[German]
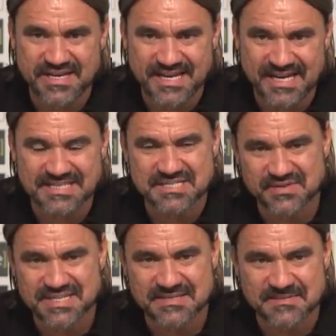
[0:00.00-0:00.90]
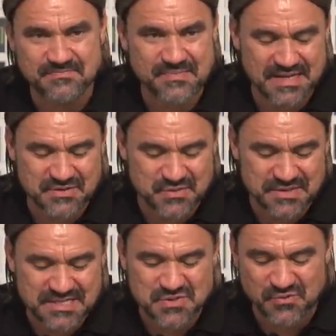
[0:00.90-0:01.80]
Ja, das war dann natürlich
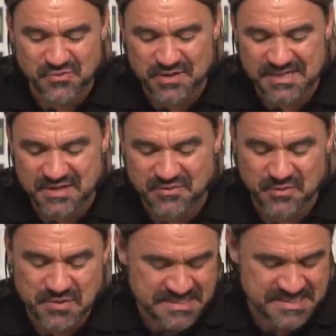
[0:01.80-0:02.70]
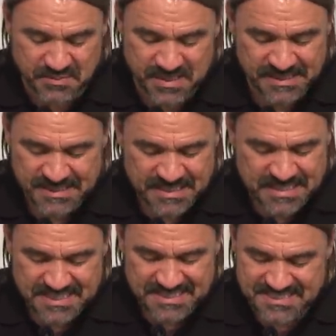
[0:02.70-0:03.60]
nicht so förderlich für uns, aber
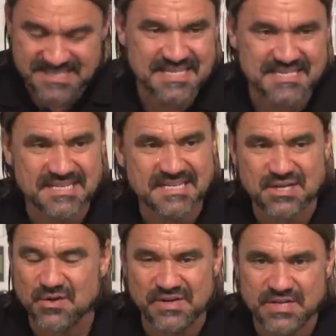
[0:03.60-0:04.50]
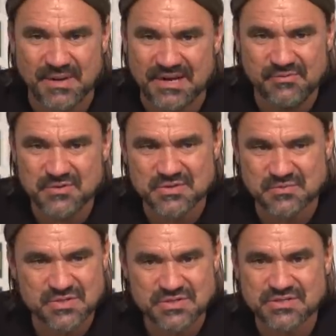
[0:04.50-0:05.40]
das sind ja Dinge, die können wir nicht beeinflussen
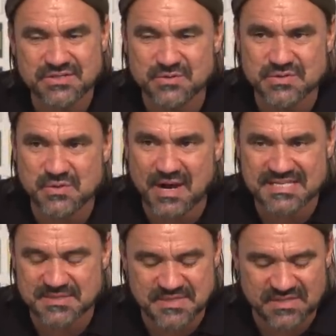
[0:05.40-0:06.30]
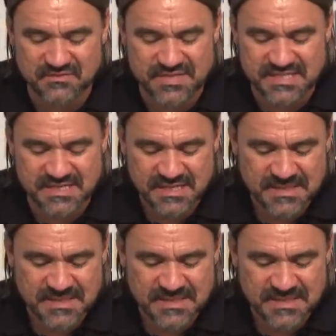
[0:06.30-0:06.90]
und müssen sie so akzeptieren, wie sie